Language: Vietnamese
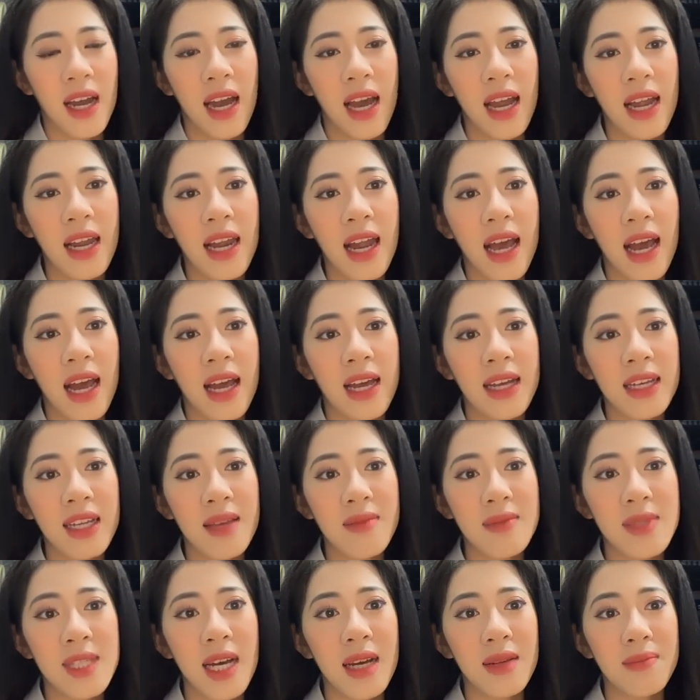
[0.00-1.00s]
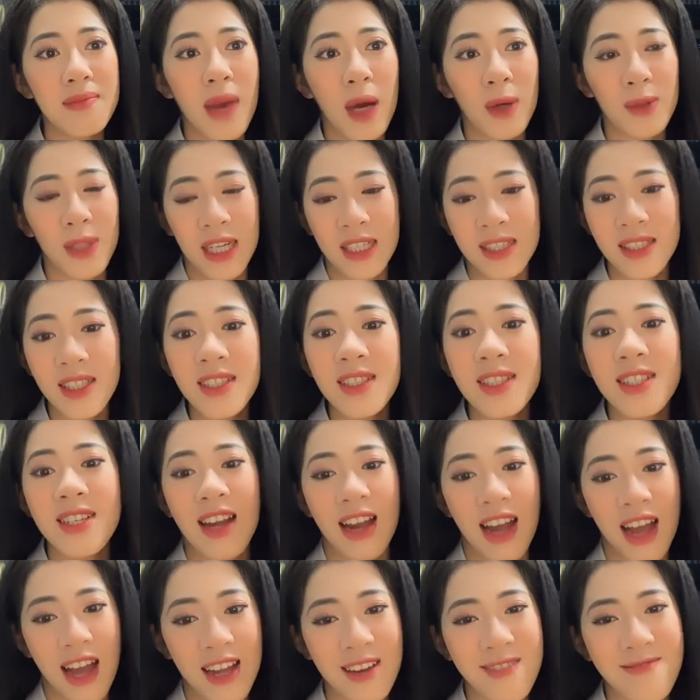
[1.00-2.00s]
hay là Kim Sơn Bảo Thắng Tự
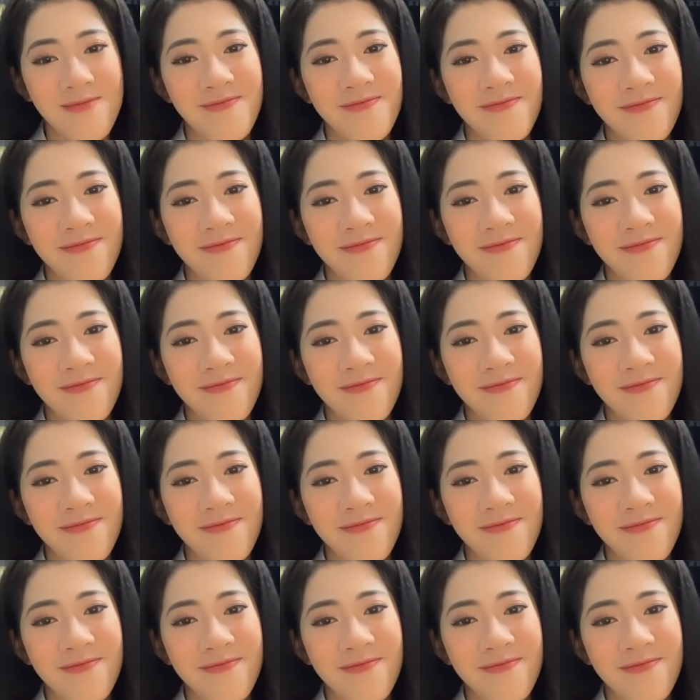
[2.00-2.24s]
chẳng hạn.